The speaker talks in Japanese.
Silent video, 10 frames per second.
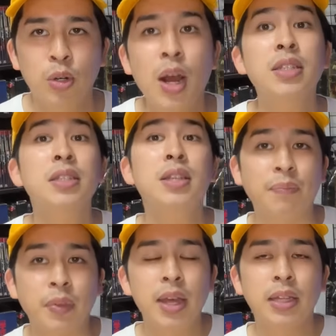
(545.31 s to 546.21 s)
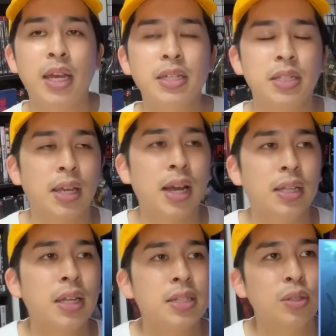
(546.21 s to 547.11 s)
不発弾。第二次世
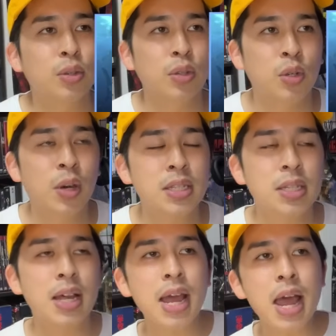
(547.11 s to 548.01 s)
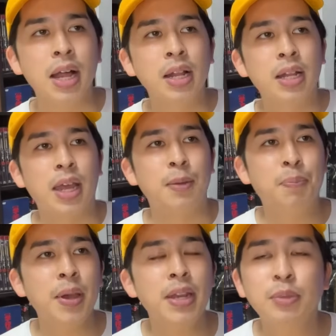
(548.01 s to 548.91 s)
界大戦の時の不発弾が、えいっ
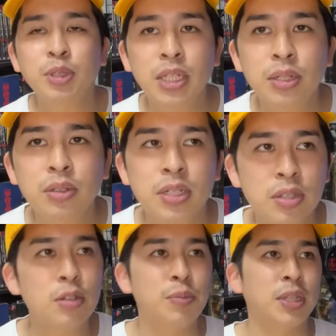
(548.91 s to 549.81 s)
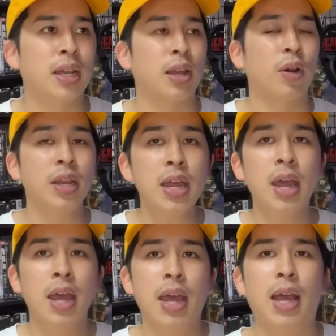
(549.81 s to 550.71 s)
ぱい眠っているんです、みたいなのが
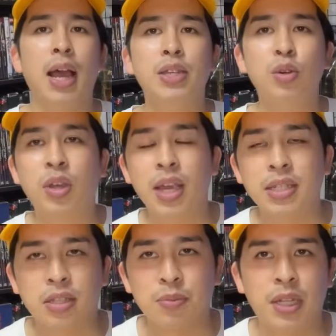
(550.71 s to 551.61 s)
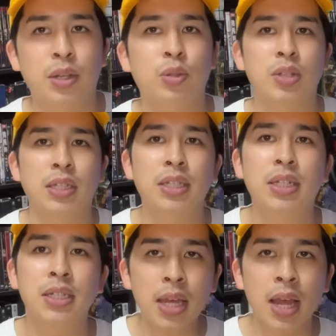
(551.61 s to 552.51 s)
ね、え海上警察みたいな人たちが出て
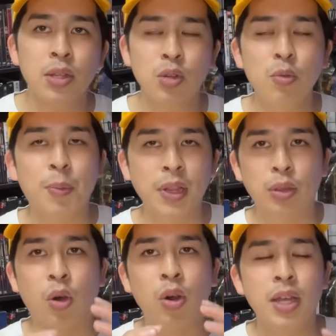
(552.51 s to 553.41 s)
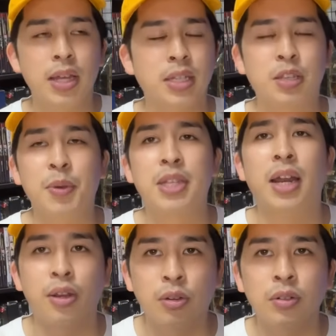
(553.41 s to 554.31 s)
きて、そこもパッと、え説明さ
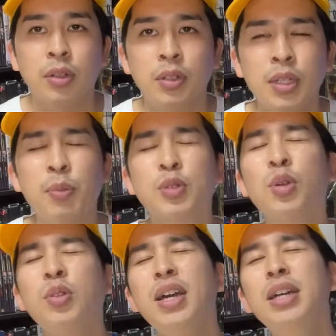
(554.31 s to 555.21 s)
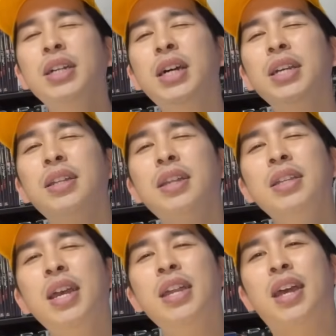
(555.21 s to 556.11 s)
れる。で、もうその段階で
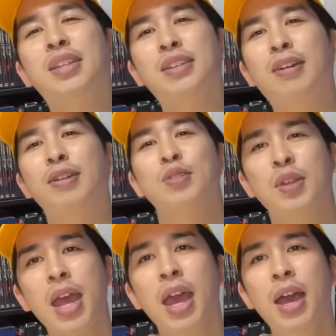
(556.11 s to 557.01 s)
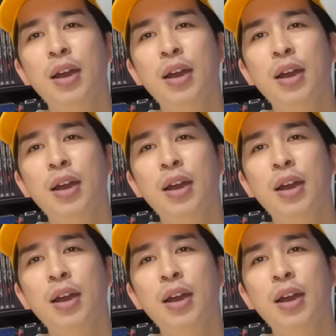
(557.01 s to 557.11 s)
ニヤニヤしちゃうわけですよね。